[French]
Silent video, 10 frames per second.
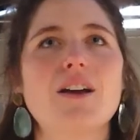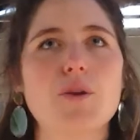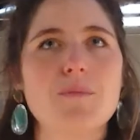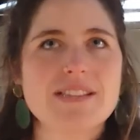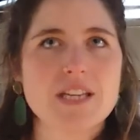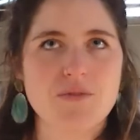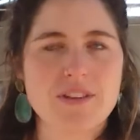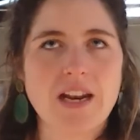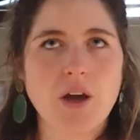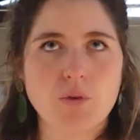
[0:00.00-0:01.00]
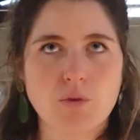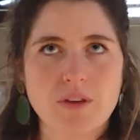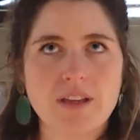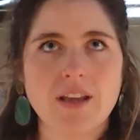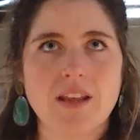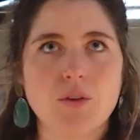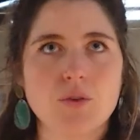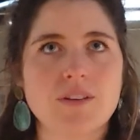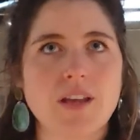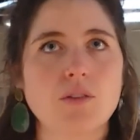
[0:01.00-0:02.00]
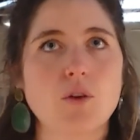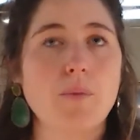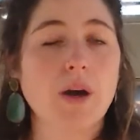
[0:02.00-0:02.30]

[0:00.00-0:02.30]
Le message final à retenir est que certes le